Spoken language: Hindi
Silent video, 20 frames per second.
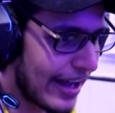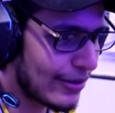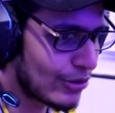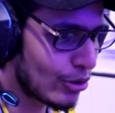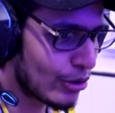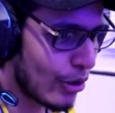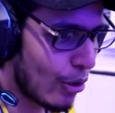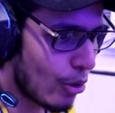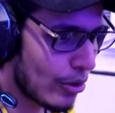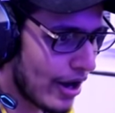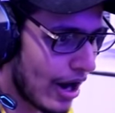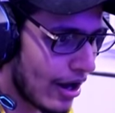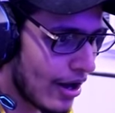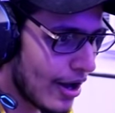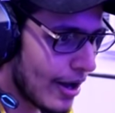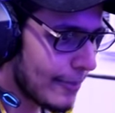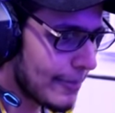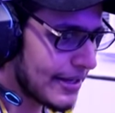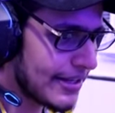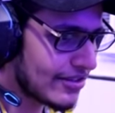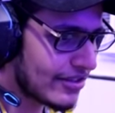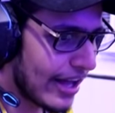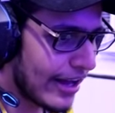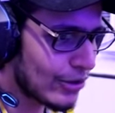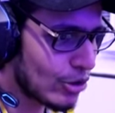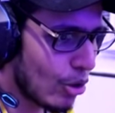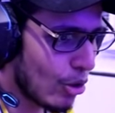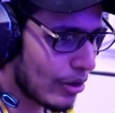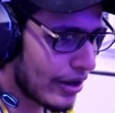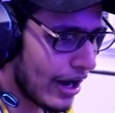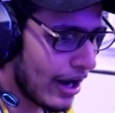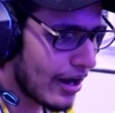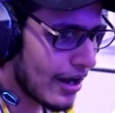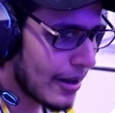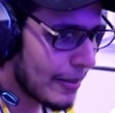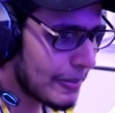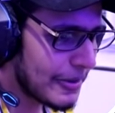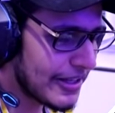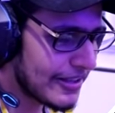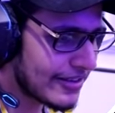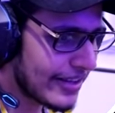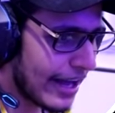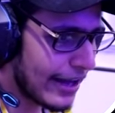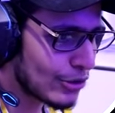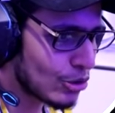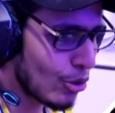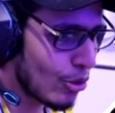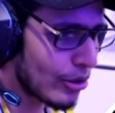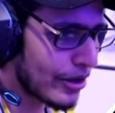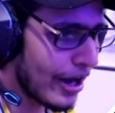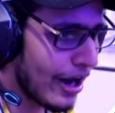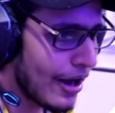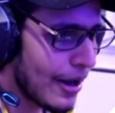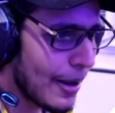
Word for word: कह दो के हो गया प्लीज कह दो हो गया प्लीज कह दो हो गया